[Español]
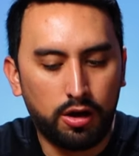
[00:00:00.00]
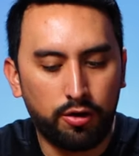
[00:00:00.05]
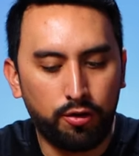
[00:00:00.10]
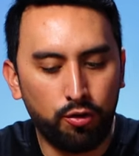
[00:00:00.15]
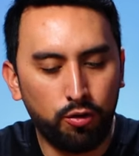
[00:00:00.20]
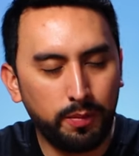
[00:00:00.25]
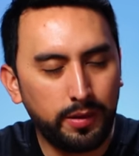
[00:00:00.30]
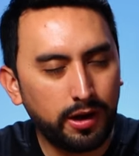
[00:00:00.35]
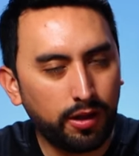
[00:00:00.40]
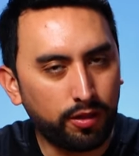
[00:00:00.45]

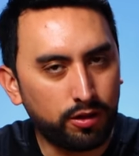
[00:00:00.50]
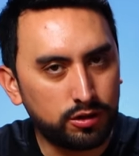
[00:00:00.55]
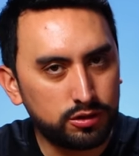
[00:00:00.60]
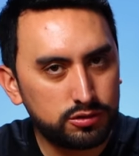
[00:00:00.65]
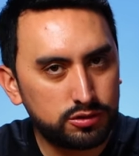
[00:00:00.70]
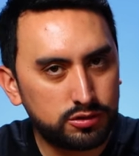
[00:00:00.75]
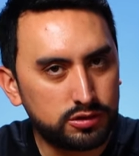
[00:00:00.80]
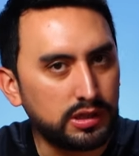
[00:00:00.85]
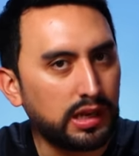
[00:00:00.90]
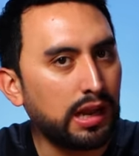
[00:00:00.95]
Número dos,
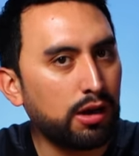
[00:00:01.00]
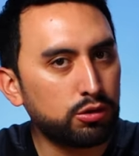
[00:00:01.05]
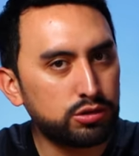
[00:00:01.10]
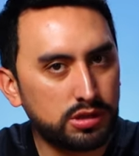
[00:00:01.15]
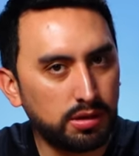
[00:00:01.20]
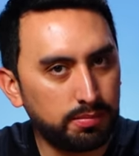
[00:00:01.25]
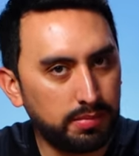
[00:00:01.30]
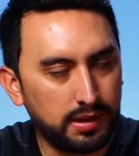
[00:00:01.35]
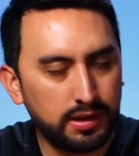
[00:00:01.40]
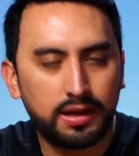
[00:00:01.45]
si la
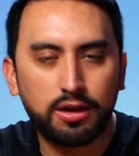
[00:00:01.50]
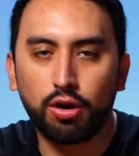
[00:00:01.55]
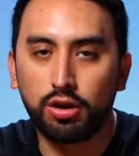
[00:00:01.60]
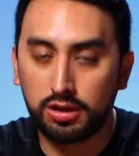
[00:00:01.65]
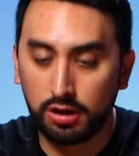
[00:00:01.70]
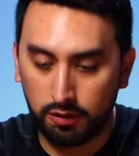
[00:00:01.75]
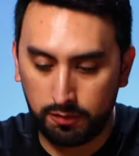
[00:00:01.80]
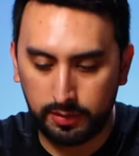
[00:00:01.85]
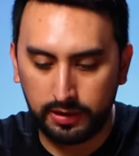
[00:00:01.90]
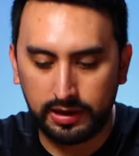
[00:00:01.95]
usan bien, que
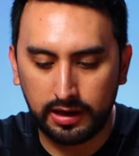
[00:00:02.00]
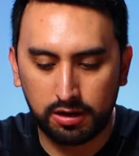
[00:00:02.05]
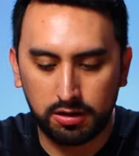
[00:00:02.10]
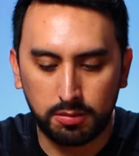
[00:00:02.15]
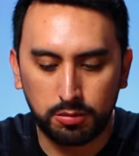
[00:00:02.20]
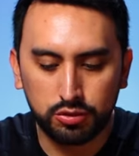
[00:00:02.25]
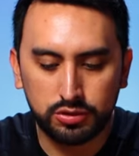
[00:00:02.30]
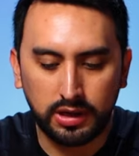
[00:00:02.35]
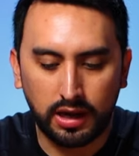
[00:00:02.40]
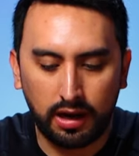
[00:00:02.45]
ahorita voy a explicar
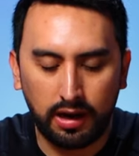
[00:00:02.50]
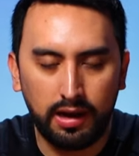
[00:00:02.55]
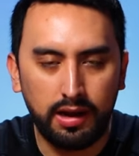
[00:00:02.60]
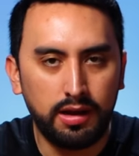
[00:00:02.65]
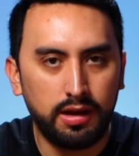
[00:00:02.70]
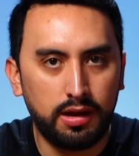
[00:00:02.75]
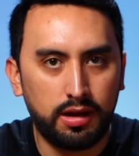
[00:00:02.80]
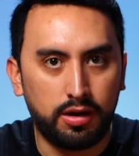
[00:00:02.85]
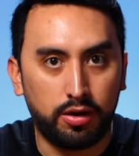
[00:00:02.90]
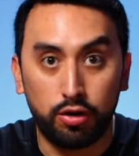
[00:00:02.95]
cómo
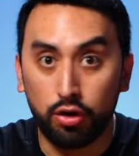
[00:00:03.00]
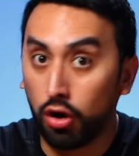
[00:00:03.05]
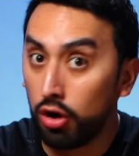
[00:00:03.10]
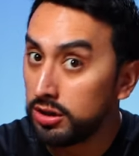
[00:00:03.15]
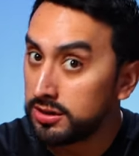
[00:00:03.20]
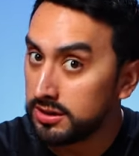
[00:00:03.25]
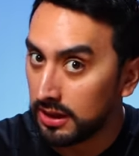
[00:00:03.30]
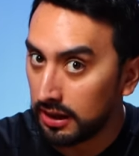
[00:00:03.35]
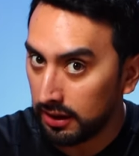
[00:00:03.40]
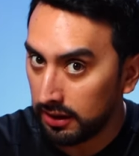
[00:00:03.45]
usarla, no
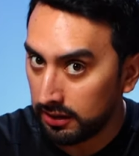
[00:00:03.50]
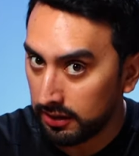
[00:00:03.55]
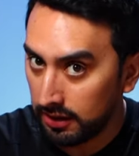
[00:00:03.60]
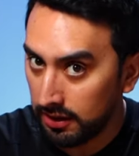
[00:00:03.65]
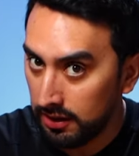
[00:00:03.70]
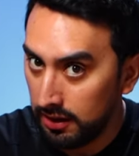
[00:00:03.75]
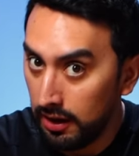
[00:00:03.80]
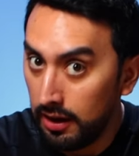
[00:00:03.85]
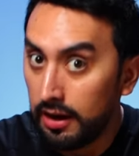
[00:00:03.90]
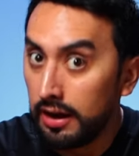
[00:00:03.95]
les irrita.